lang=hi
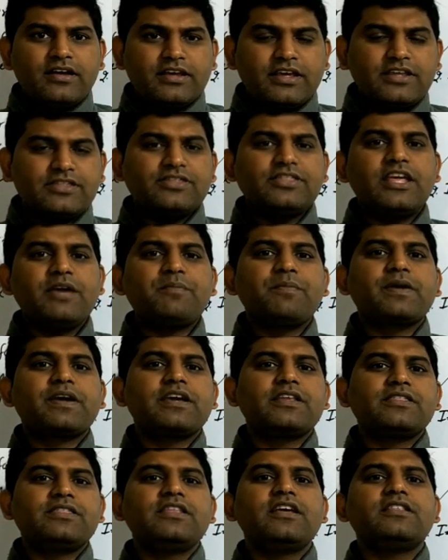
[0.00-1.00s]
कितने
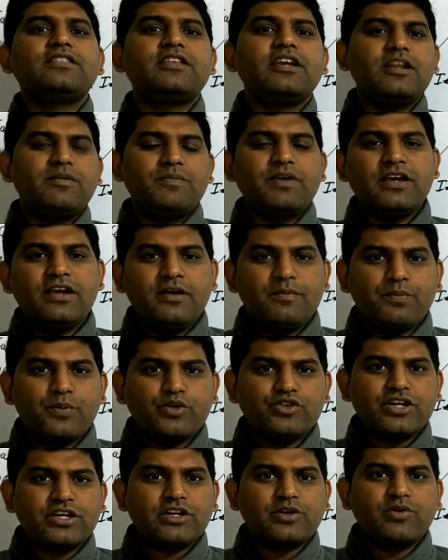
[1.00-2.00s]
कितने दिन में
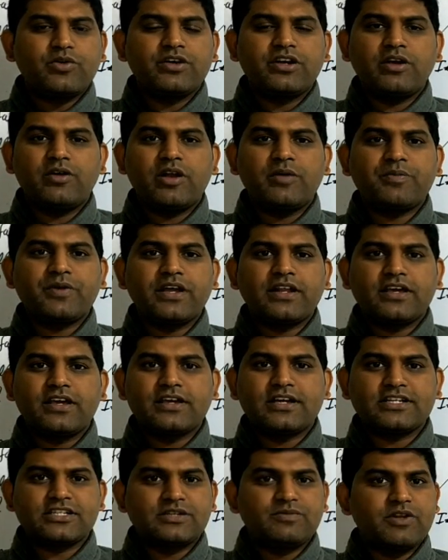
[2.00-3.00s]
प्रोजेक्ट को डेवलप करके
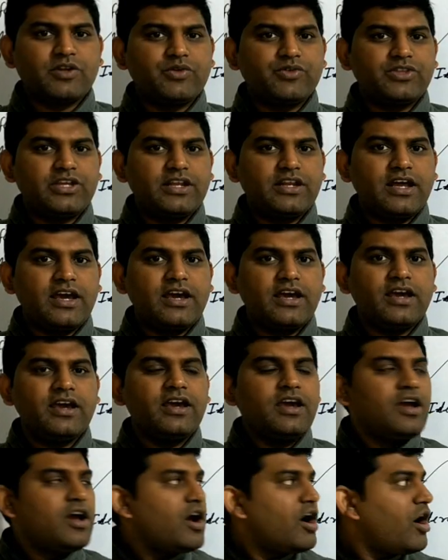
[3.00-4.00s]
कस्टमर को देना है
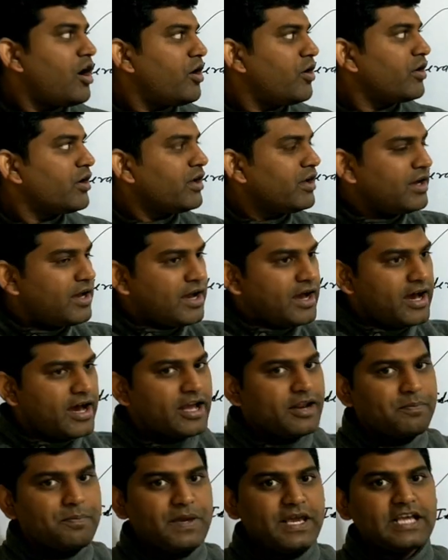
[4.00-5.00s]
और
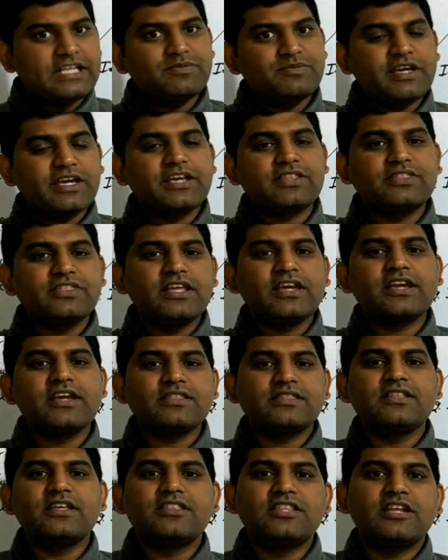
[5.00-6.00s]
हर फेज में कितने
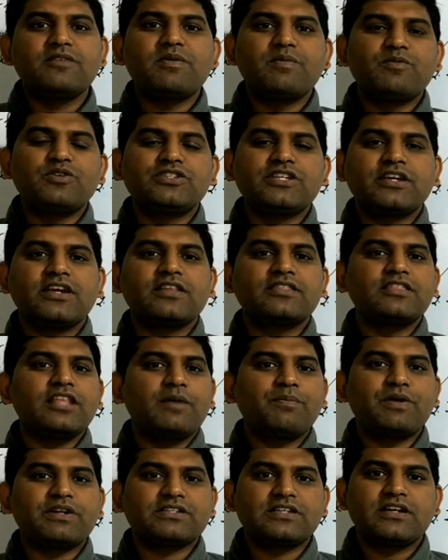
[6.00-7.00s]
कितने दिन में मुझे
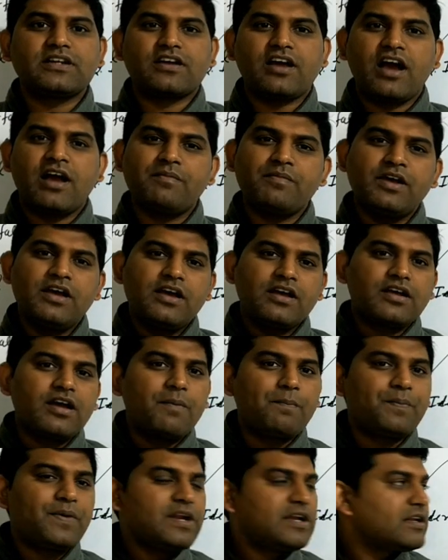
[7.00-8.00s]
कितना परसेंट काम
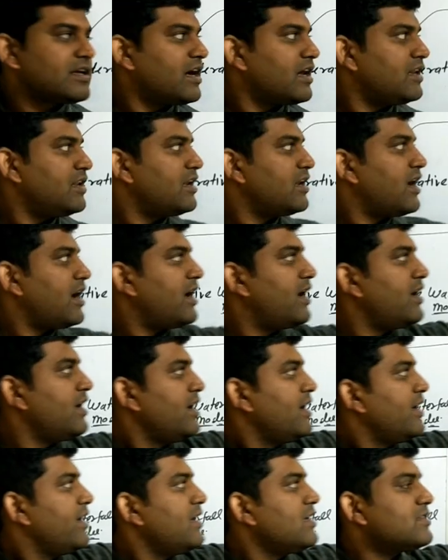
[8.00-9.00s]
कंप्लीट कर लेना है
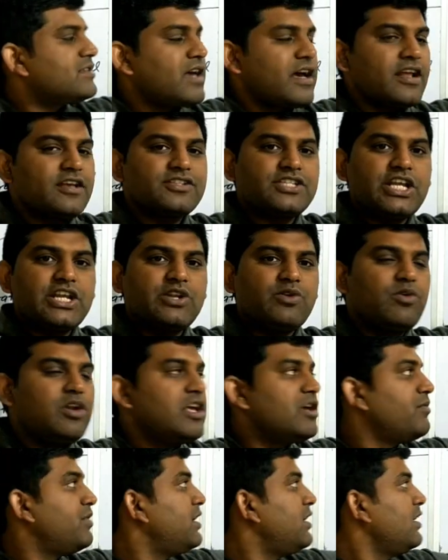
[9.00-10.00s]
ये सारा
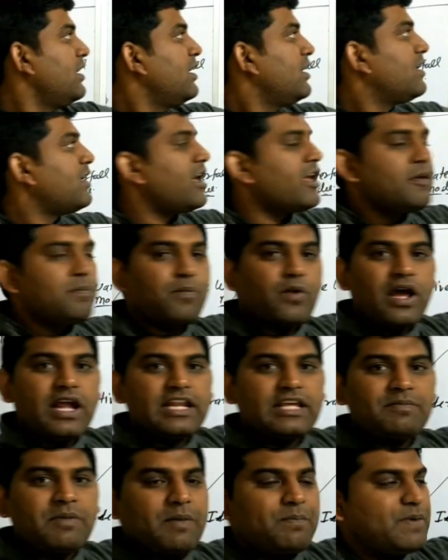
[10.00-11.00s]
शेड्यूलिंग भी यहीं
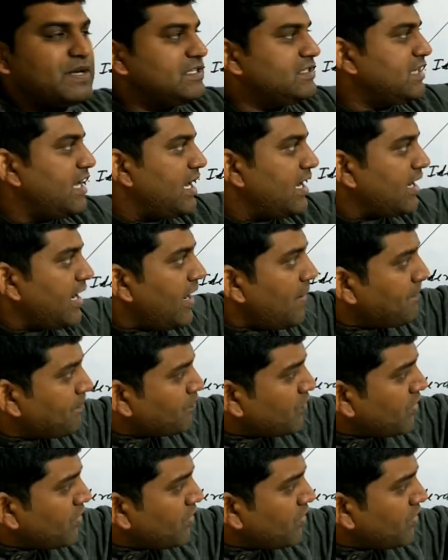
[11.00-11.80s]
प्लानिंग पे बन जाएगा